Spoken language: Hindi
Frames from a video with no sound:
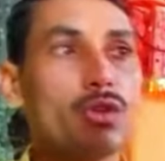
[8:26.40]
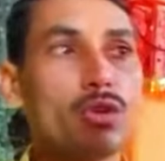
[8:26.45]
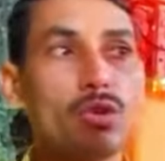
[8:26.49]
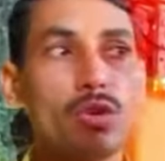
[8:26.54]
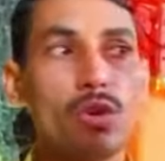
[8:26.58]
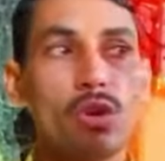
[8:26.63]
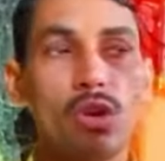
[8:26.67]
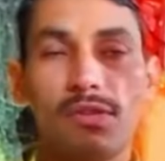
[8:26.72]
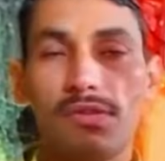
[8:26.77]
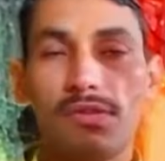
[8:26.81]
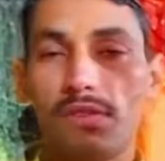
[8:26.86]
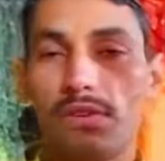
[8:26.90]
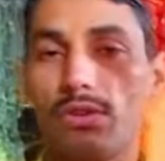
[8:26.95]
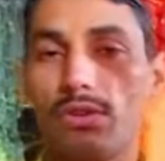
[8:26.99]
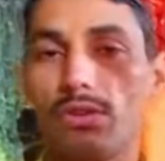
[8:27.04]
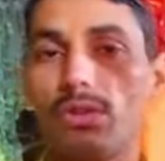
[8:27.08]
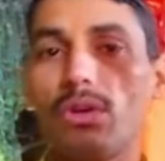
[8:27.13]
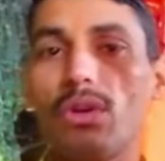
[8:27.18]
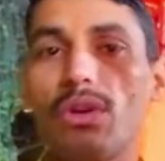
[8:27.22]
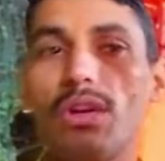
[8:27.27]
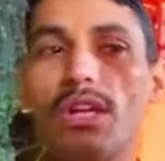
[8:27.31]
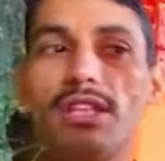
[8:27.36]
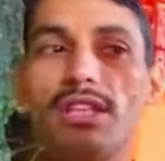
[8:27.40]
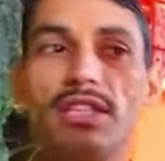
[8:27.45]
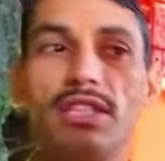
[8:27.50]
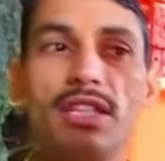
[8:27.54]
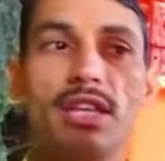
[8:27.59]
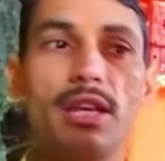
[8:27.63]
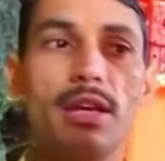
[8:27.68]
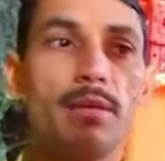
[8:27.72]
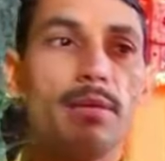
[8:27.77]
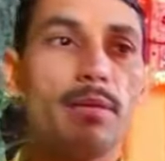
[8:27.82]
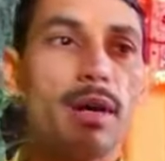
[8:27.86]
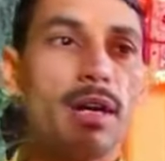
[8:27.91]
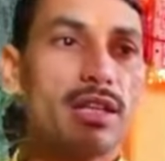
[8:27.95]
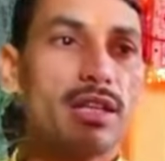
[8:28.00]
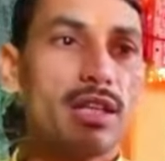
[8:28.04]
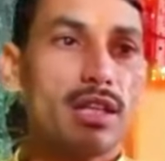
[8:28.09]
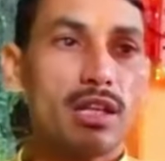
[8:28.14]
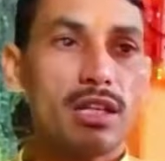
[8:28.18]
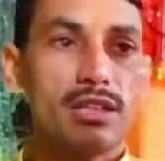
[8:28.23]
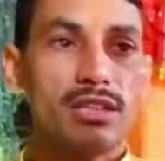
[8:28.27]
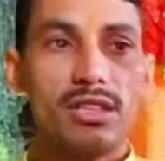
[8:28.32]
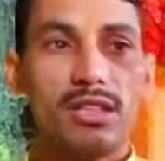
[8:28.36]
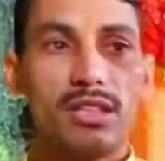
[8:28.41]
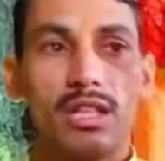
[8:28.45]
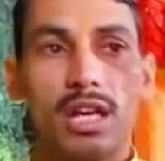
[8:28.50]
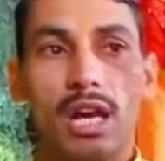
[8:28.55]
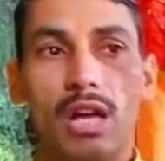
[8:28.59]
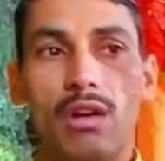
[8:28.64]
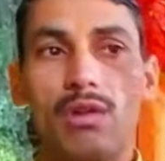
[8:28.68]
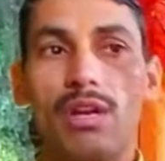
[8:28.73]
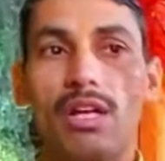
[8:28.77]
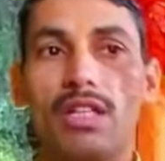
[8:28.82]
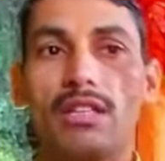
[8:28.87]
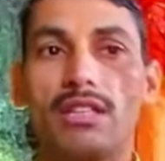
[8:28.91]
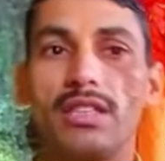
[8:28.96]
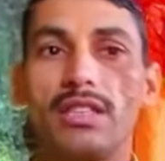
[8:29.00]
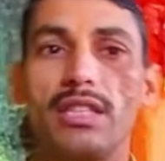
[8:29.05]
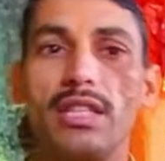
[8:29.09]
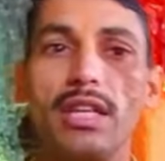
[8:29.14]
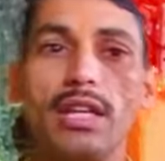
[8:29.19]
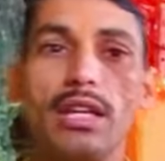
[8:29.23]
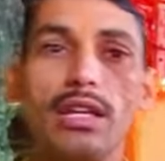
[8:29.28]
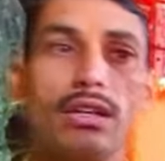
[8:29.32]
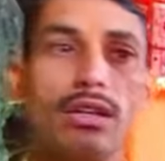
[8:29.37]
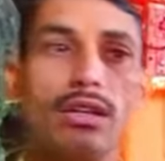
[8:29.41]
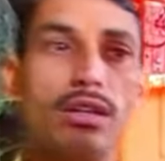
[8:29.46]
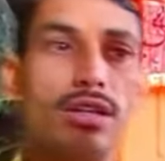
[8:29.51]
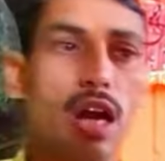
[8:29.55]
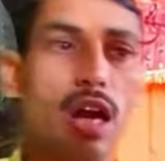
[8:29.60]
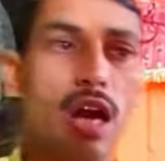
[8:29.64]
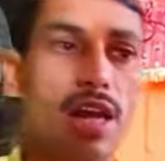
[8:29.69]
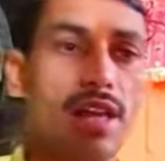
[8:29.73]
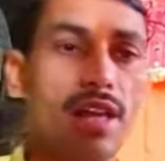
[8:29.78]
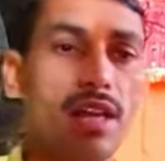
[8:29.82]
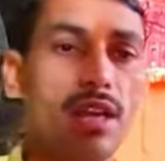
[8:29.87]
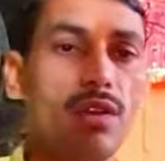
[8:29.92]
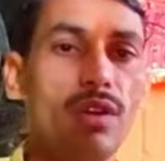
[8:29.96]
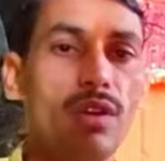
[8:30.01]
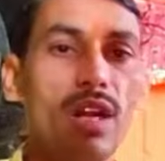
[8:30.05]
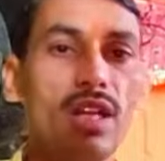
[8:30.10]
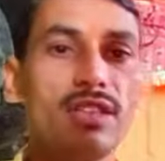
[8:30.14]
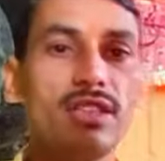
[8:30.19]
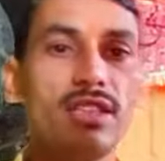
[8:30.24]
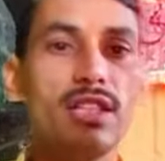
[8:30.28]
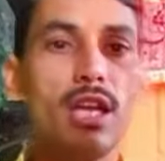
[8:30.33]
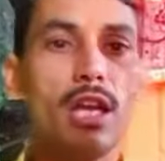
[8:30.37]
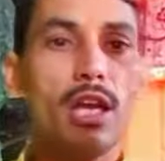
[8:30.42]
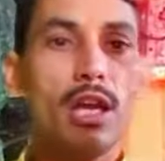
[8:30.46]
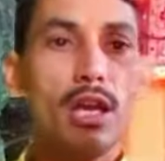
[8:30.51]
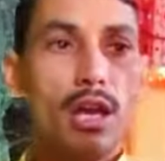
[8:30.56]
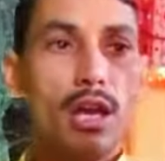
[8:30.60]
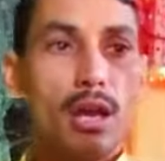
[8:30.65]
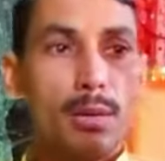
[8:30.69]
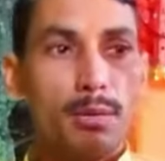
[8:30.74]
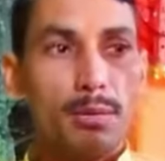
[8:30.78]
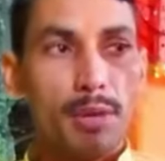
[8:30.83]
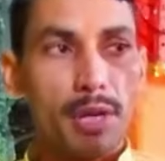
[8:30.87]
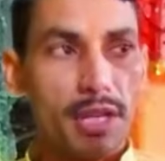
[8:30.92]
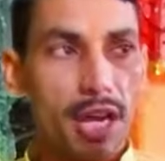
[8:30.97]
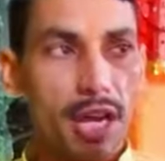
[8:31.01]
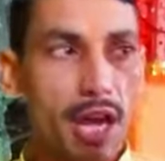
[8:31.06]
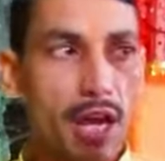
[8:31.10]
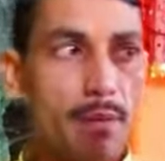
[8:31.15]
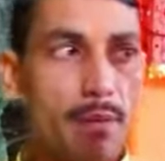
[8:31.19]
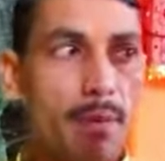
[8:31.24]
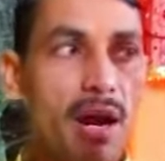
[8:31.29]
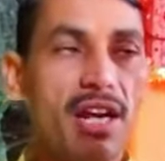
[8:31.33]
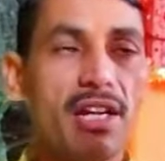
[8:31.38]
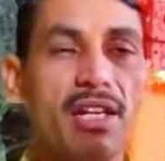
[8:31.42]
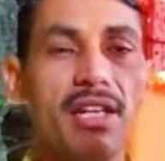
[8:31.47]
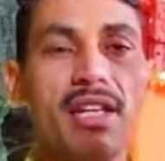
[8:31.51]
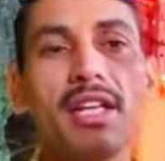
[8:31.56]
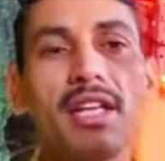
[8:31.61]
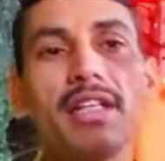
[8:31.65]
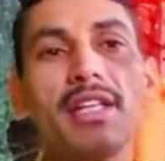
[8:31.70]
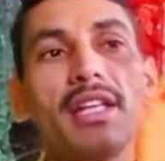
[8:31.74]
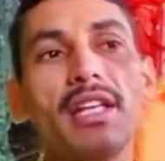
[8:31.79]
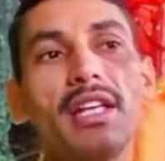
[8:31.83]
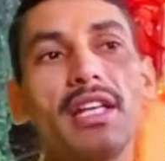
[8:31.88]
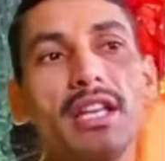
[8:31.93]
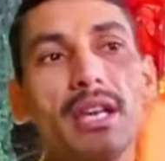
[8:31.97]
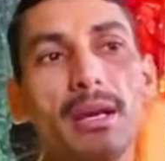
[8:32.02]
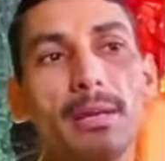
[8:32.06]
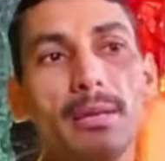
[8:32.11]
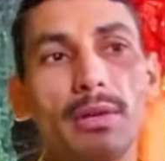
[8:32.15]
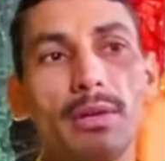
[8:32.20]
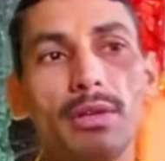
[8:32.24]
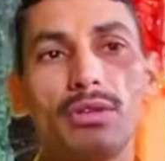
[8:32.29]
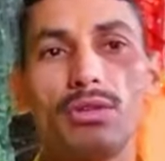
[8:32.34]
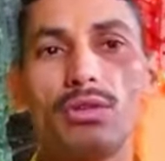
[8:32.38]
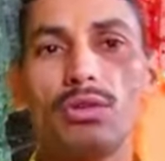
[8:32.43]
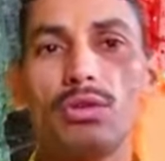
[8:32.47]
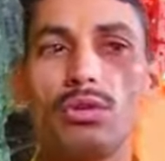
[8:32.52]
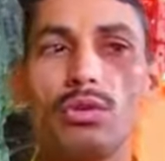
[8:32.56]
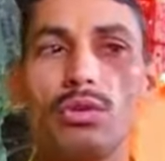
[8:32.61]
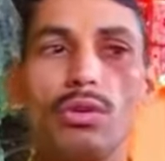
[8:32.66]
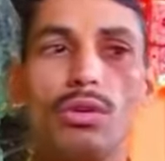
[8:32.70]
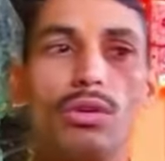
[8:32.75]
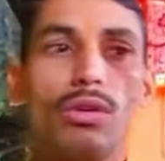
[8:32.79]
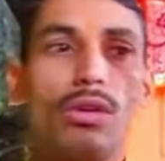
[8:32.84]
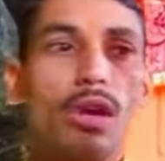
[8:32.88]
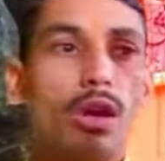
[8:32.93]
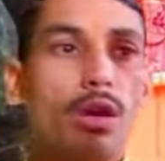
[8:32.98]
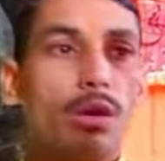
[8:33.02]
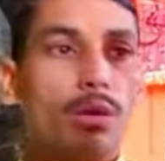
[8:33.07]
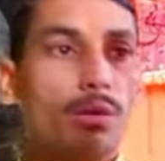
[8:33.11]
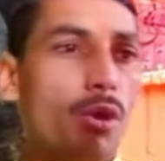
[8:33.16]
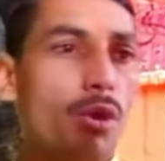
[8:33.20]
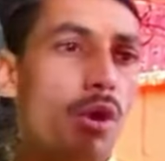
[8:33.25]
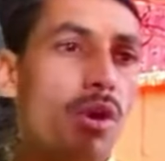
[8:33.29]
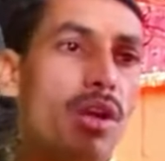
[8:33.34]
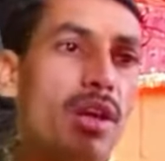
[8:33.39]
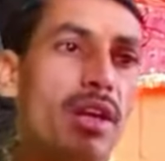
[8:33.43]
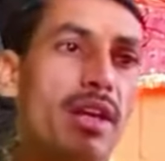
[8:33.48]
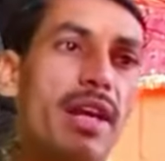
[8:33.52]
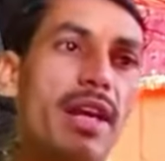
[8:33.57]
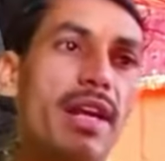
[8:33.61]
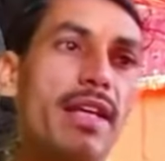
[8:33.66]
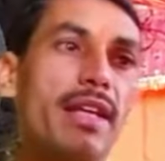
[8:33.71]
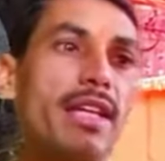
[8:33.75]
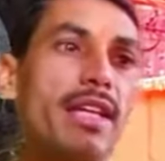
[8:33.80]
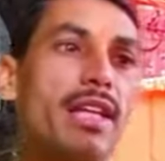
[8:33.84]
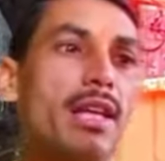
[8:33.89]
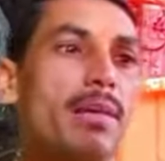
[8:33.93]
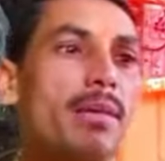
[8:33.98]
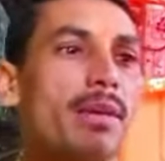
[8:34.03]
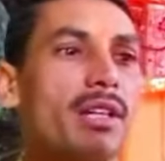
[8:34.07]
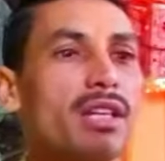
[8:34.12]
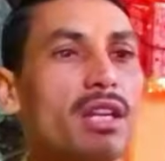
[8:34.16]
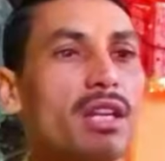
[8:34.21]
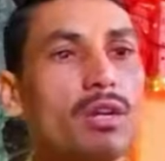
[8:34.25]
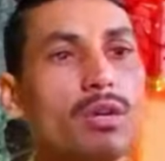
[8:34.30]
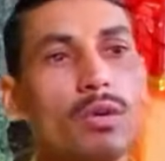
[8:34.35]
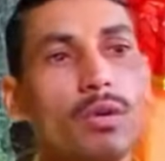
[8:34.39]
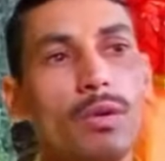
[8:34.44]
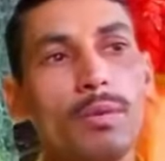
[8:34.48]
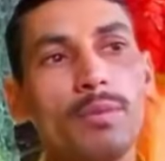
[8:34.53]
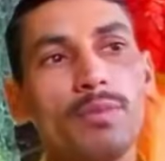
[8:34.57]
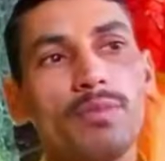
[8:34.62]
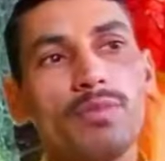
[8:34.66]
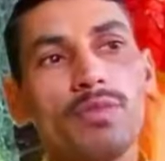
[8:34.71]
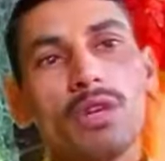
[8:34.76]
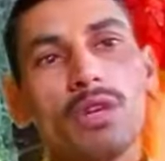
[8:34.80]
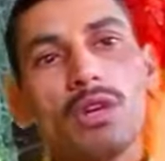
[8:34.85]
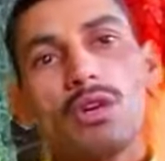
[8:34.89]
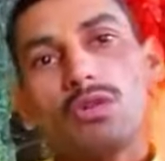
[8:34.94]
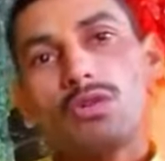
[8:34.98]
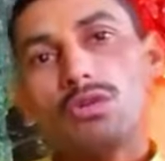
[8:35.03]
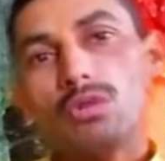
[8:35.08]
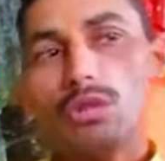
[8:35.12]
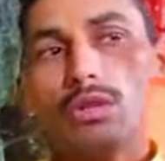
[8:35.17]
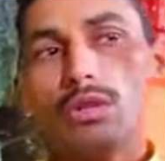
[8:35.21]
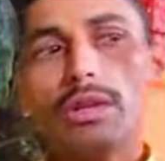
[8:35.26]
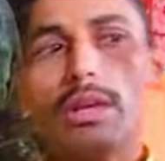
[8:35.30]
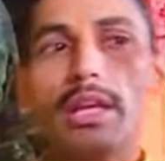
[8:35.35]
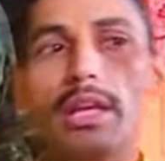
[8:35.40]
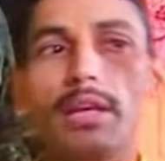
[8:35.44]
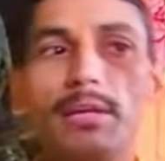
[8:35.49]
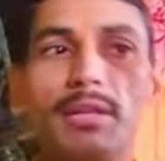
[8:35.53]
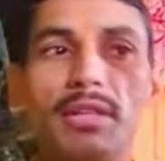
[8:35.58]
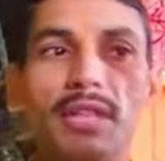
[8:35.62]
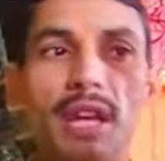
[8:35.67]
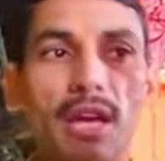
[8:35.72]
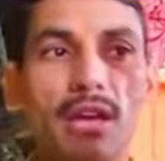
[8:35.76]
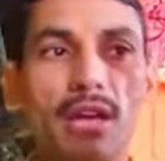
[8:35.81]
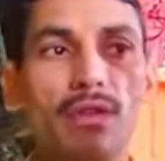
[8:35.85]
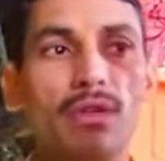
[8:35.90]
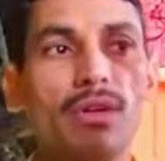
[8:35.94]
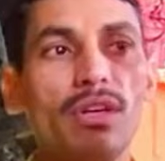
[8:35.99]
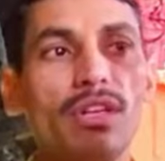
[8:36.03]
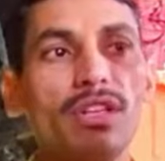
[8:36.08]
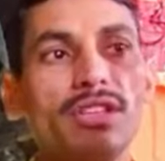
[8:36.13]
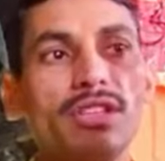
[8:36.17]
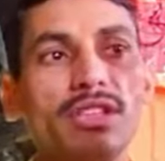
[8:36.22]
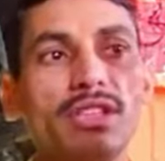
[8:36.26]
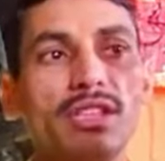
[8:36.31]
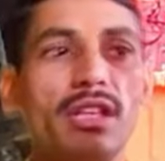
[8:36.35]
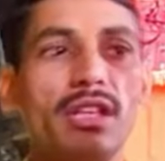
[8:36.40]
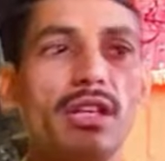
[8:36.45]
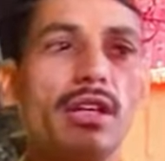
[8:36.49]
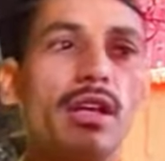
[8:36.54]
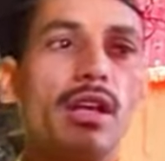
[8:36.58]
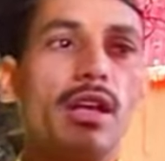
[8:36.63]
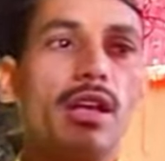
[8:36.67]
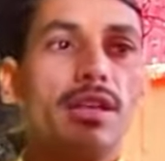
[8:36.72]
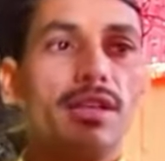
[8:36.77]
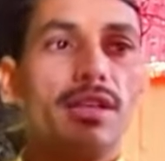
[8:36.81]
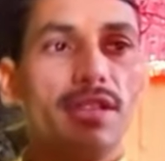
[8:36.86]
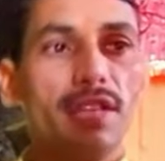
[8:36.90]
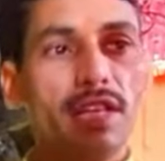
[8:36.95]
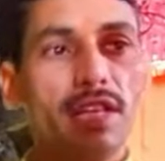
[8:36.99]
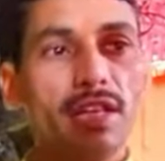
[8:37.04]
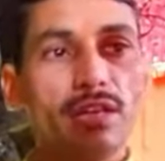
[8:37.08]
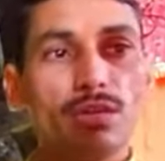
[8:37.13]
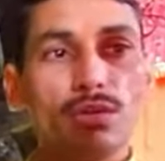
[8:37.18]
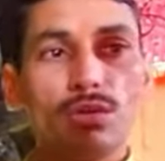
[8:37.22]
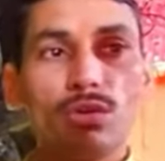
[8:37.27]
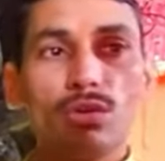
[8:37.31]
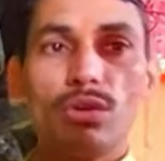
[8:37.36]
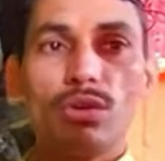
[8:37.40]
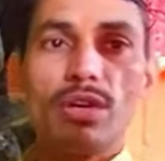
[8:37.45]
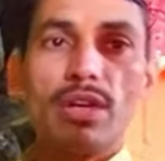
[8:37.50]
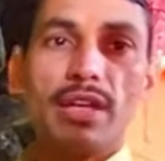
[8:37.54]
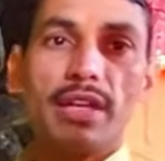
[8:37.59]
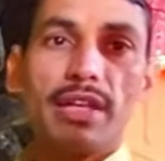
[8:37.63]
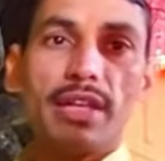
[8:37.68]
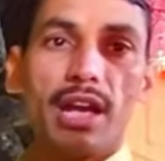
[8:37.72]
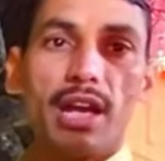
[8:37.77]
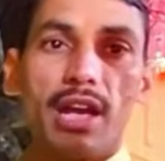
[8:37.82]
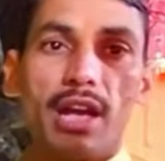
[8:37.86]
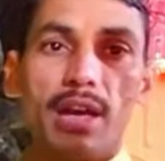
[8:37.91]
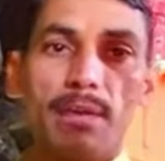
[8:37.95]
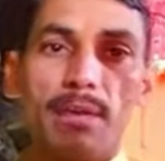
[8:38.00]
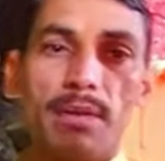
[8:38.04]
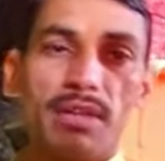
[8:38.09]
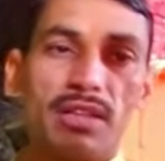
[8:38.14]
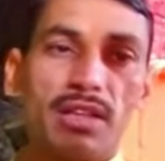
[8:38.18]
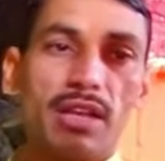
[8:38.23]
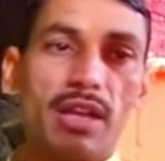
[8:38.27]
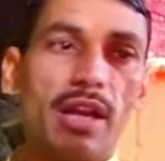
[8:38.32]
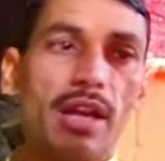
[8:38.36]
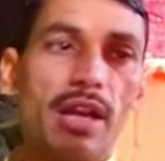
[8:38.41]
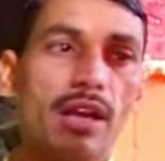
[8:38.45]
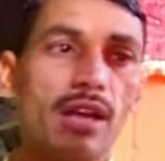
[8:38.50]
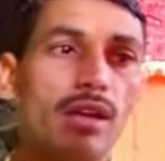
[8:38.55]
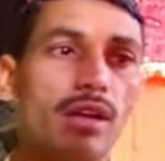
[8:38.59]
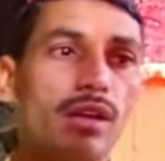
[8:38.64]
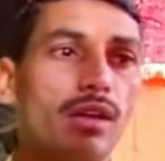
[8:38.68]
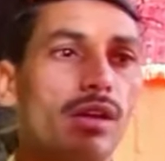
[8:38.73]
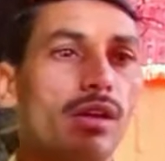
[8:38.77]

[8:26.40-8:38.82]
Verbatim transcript: तो गोल फ्रूट होने चाहिए माता का श्रृंगार होना चाहिए नारियल होना चाहिए मिठाई बांटने के लिए भक्तों को भोग लगाने के लिए माता को वो एक मिठाई होनी चाहिए ये उनको लेके आना पड़ता है